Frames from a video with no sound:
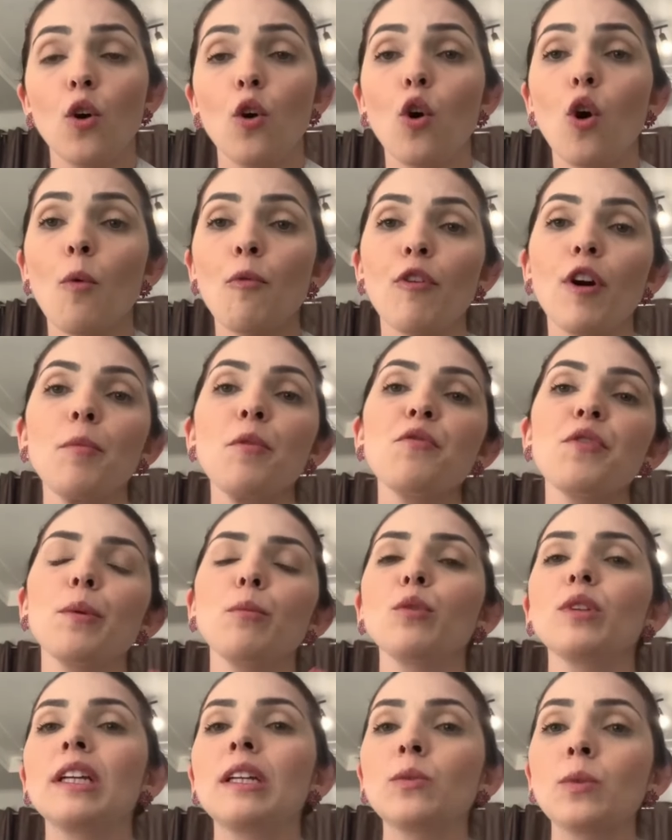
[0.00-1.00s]
Conforme vai
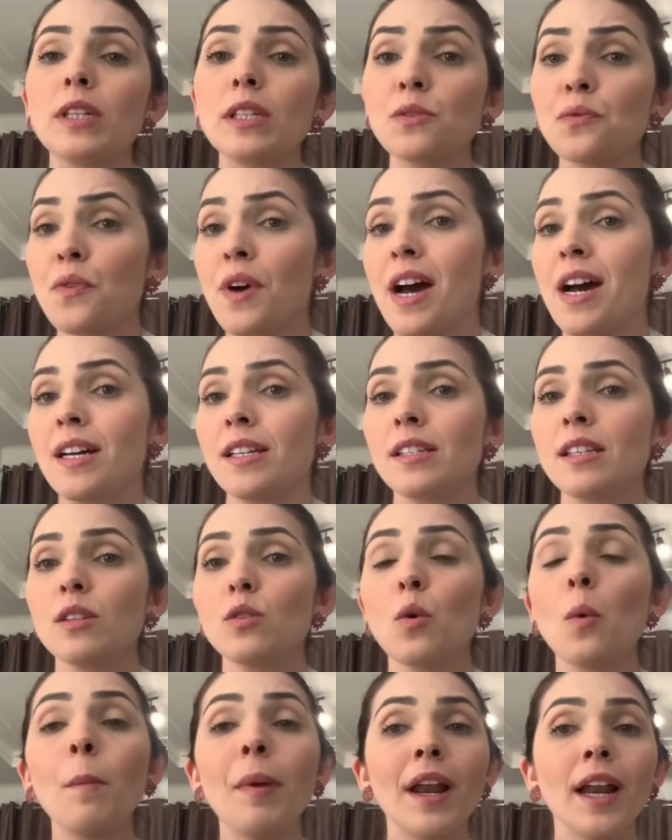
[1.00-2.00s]
mudando as fases,
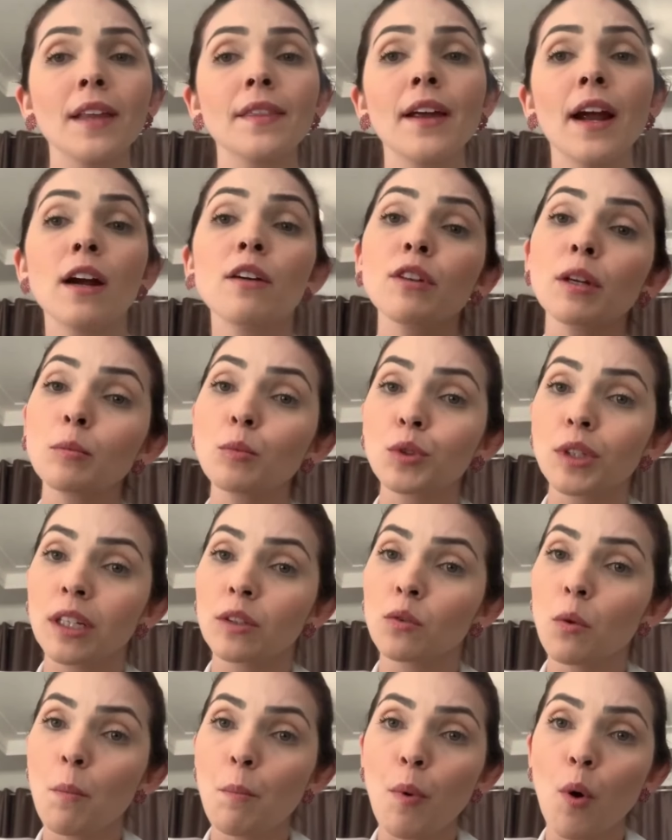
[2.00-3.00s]
o paladar vai
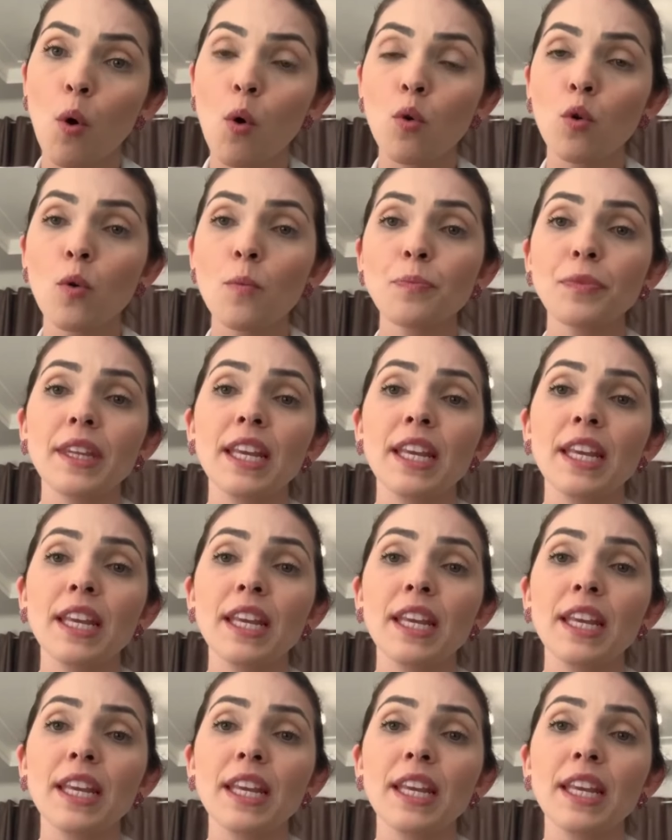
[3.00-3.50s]
mudando um pouco